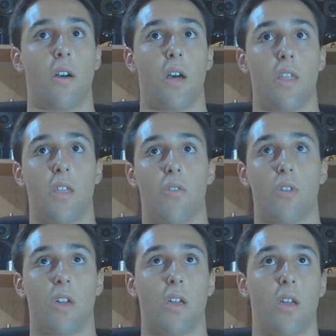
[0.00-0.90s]
haciendo
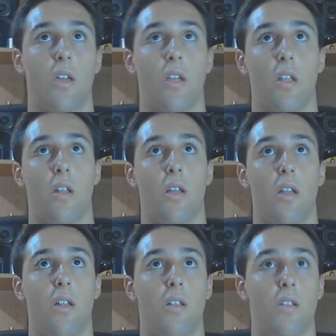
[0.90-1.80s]
que
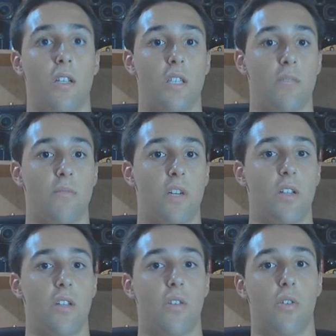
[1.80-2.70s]
el,
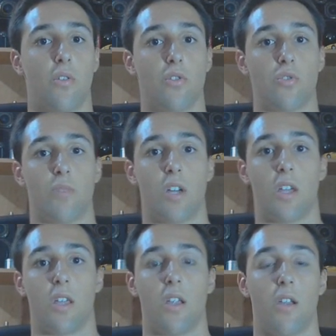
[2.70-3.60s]
sistema no
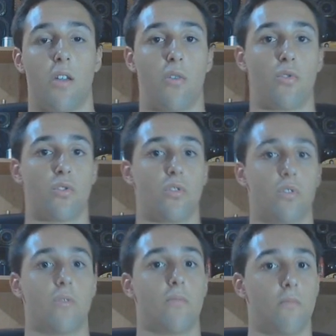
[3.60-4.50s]
consuma
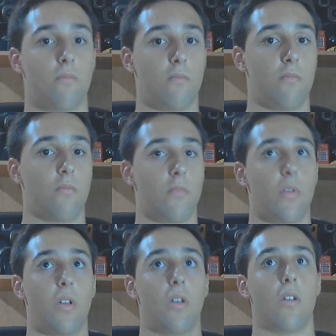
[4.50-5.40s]
recursos.
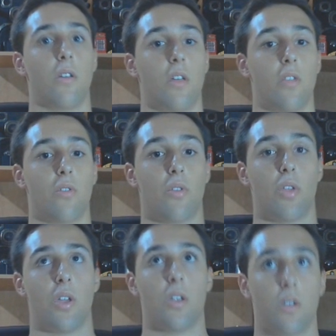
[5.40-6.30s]

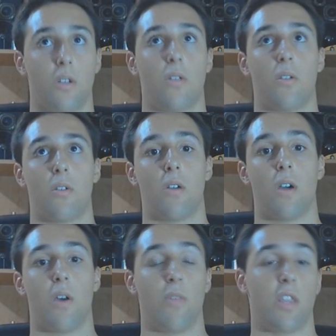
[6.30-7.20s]
Entonces
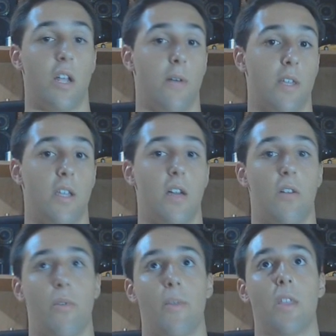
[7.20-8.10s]
aumenta la batería,
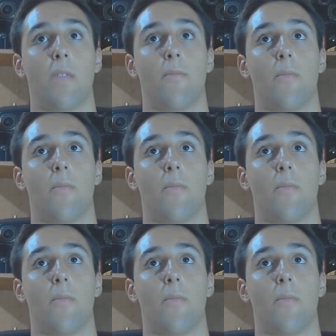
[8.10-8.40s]
obviamente.